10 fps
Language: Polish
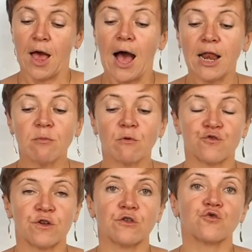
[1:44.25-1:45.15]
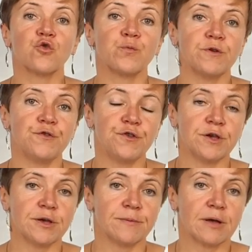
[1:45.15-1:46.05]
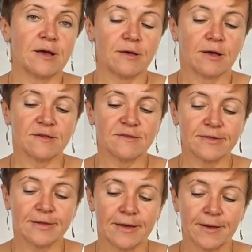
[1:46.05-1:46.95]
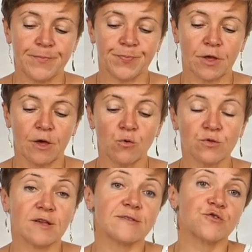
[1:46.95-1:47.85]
Ale można też kupić e, gazetkę e, u nas.